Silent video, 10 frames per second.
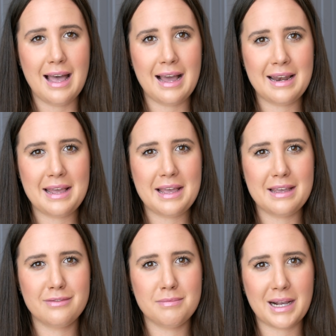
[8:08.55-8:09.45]

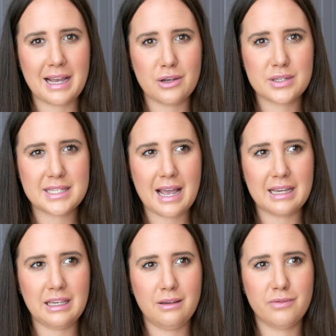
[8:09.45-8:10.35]
ale wymagająca
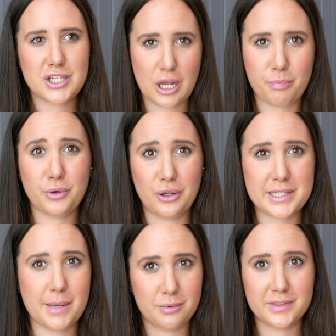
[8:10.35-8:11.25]
i
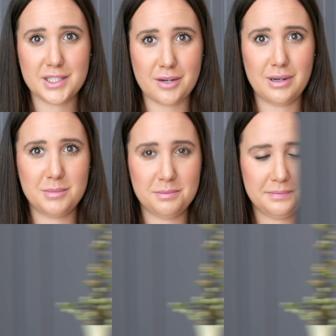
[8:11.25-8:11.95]
wyczerpująca, powiedziałabym.